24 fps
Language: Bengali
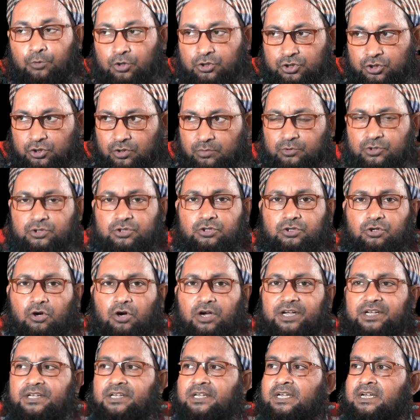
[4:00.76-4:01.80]
পরিচিতির মধ্যে যদি
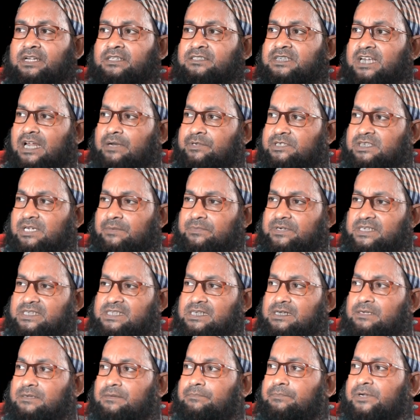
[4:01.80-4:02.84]
হয় চেয়ারম্যান সাহেব
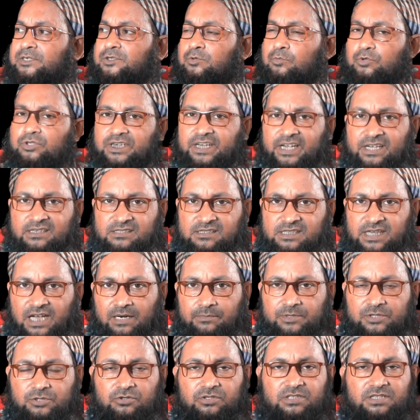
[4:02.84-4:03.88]
গেছে পার্শ্ববর্তী এক্স
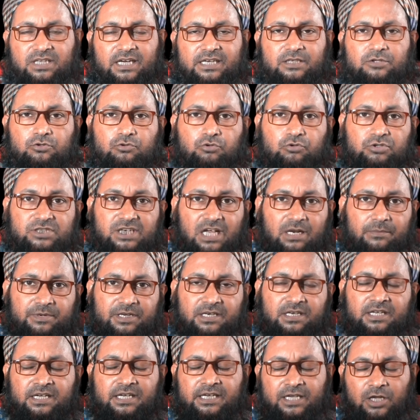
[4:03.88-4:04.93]
চেয়ারম্যান যদি থাকে তো দুই চেয়ারম্যান
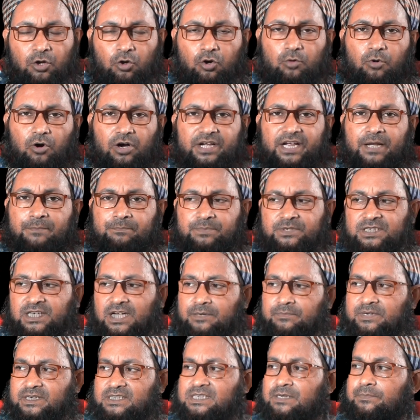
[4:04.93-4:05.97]
এরকম হয় এমপি
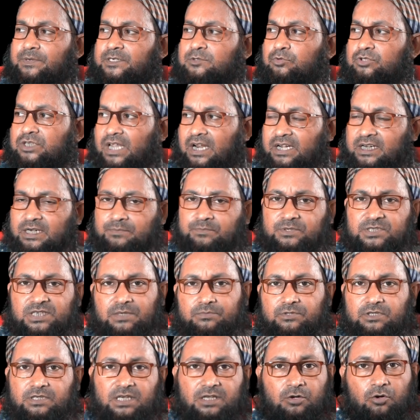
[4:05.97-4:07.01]
সাহেব গেছে পার্শ্ববর্তী তারা এমপি
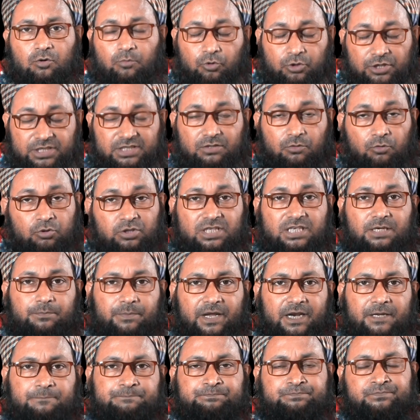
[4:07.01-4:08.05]
সাহেব এরকম হতেই
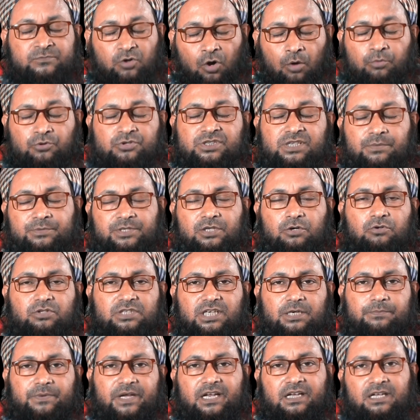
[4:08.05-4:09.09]
পারে অবস্থাবিদে
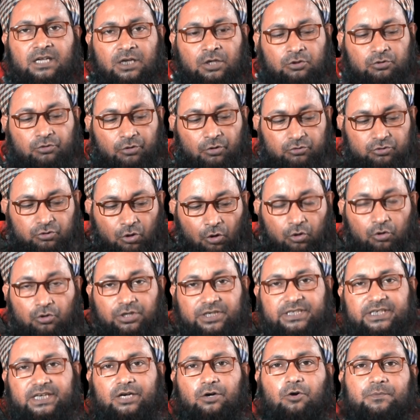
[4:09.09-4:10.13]
হতেই পারে তো
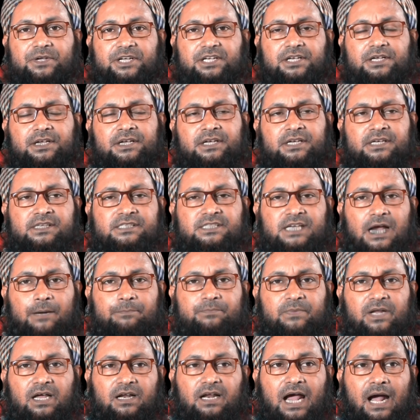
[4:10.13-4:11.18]
তখনই গিয়ে হবে কি যে
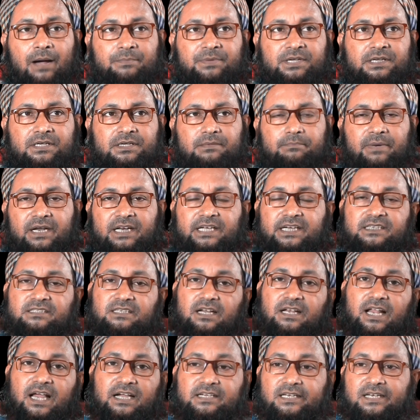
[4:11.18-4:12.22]
আপনার আমি মানে এটা
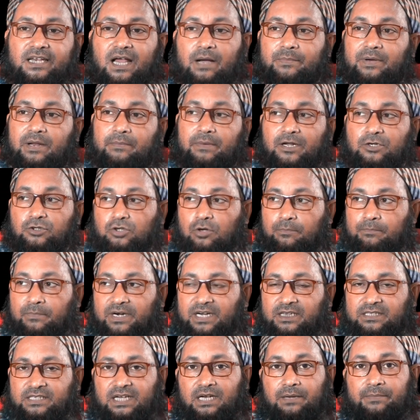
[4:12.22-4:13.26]
না কিনলে আমার মান
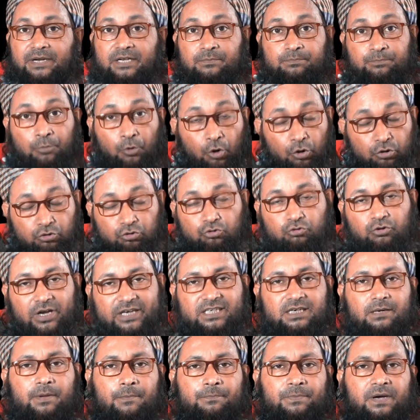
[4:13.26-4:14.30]
সম্মানটা থাকে না মানে বরত্ব
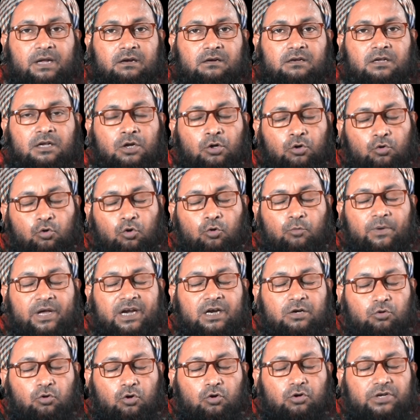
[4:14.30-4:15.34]
একটা ব্যাপার
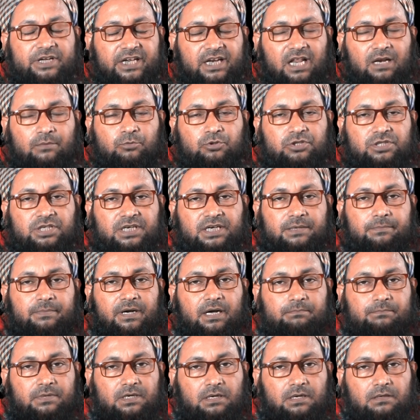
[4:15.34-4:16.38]
কোরবানির গরুর কেনার মধ্যে বা
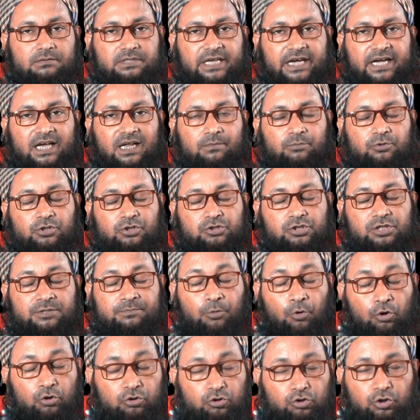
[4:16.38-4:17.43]
দেখার মধ্যে যদি
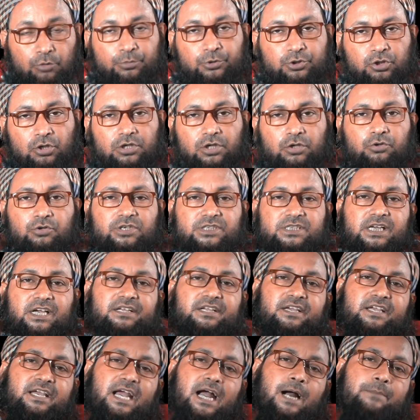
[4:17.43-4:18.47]
বরত্ব বিষয়টা ঢুকে যায়
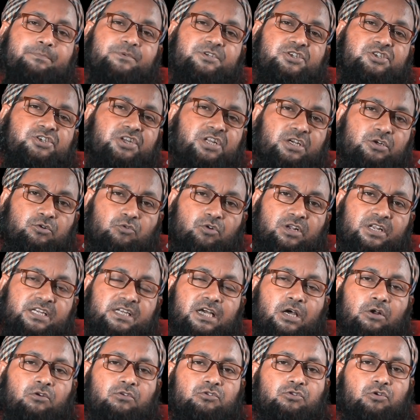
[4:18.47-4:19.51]
আপনি শিরিক করলেন
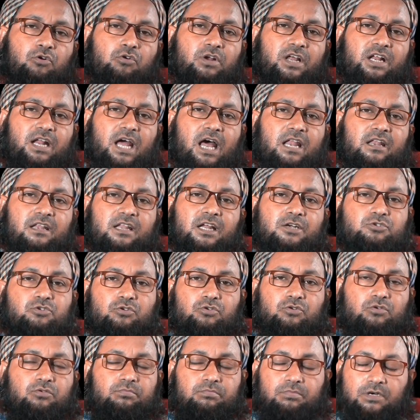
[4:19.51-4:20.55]
কারণ তখন আর আল্লাহর
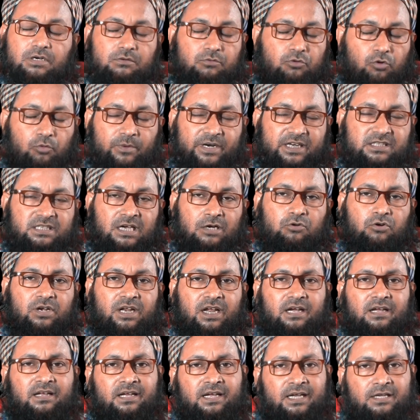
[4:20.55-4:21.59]
জন্য কোরবানি থাকলো
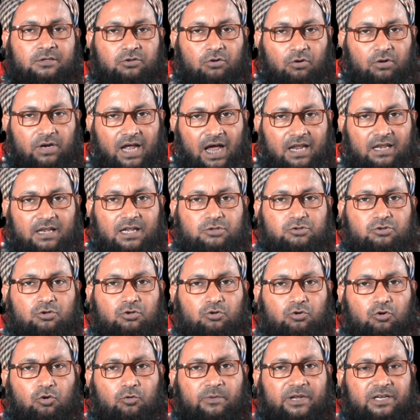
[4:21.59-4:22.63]
না তখন আল্লাহর জন্য
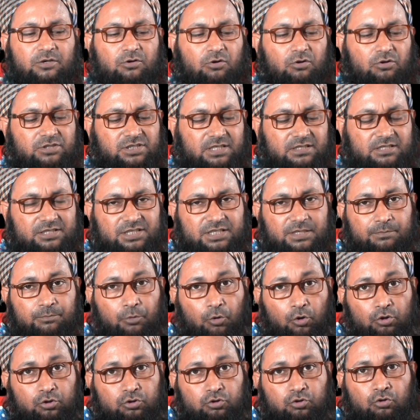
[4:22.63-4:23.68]
কোরবানি হলো সাথে সাথে
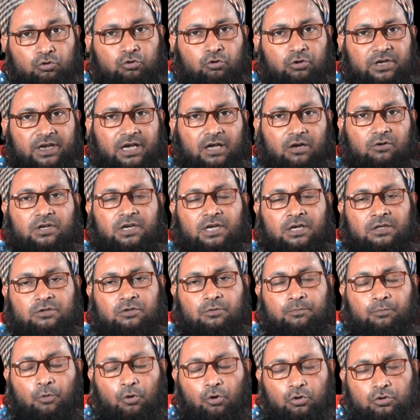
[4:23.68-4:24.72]
বরত্ব ঢুকে গেল তো
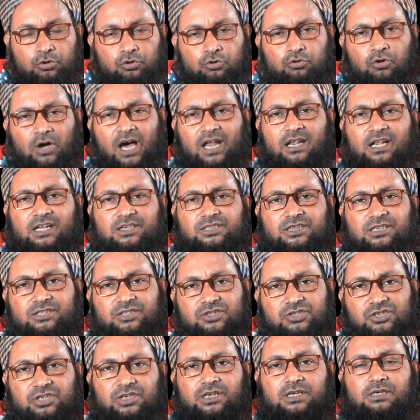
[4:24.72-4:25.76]
বরত্ব আল্লাহর সাথে
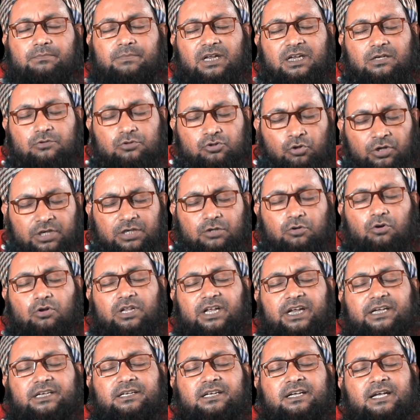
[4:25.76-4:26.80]
শিরিক মানে শরিক
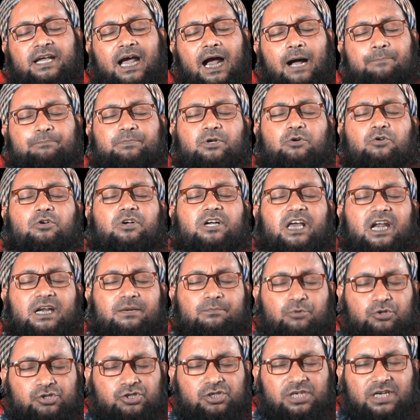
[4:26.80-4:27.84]
হলেই আপনি হয়ে গেলেন
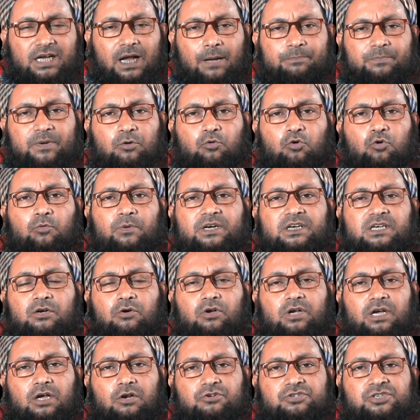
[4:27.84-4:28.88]
মুশ্রেক আপনার কোরবানিটা
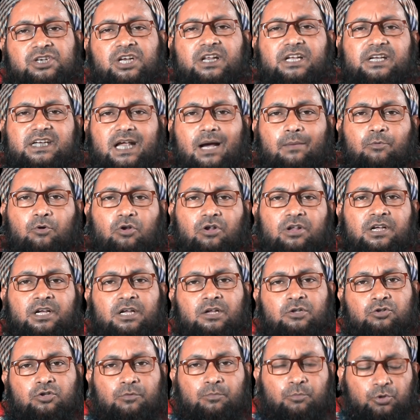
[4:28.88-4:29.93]
হয়ে গেল শিরিকি আমল
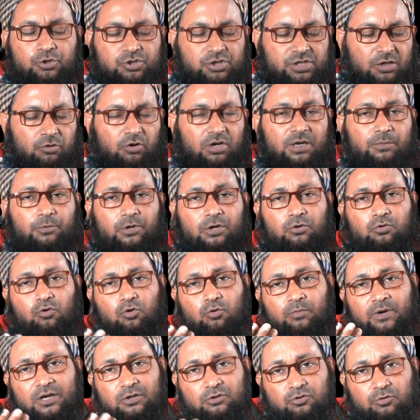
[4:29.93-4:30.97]
তো মুশ্রেক হলে পরে
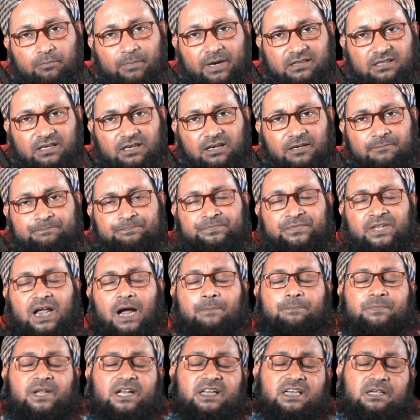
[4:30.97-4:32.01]
কোরবানি তো বাতিল
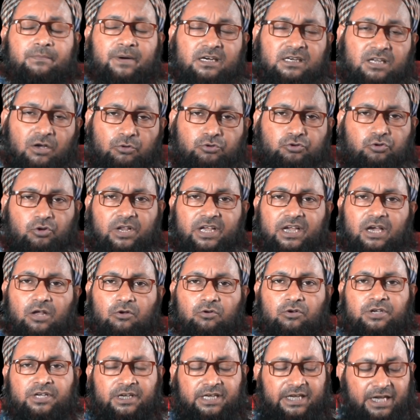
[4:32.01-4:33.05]
আপনার ইমানটাও চলে গেল
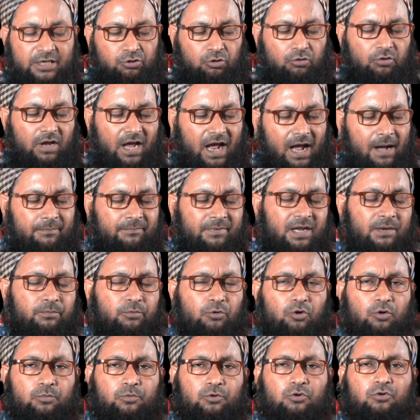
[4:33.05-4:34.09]
এজন্য আমরা
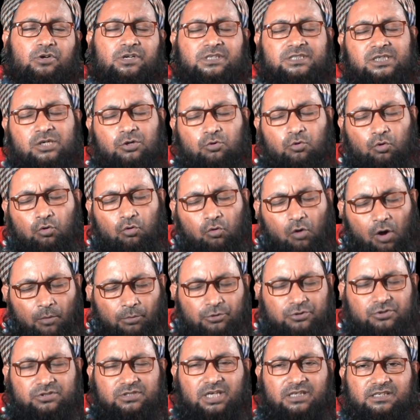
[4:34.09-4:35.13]
বলবো যে কোনো
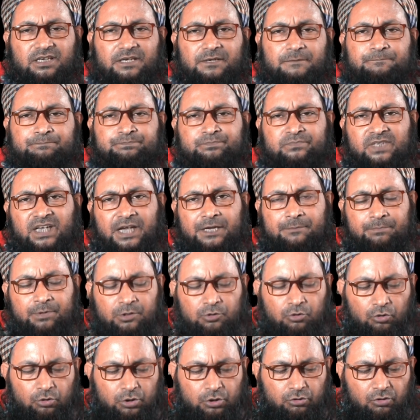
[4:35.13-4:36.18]
অবস্থাতেই এই
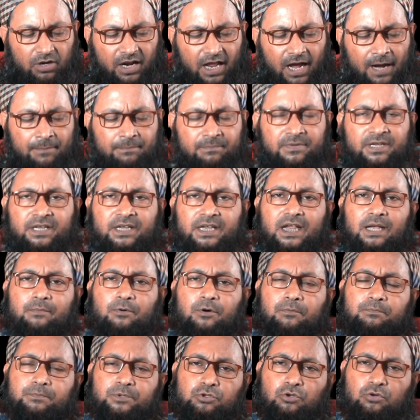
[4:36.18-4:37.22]
বিতর্কিত নাম এবং
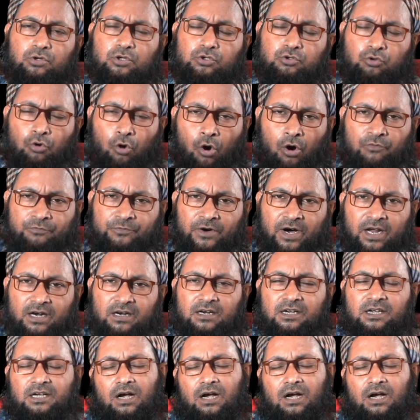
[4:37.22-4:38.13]
বিতর্কিত অফার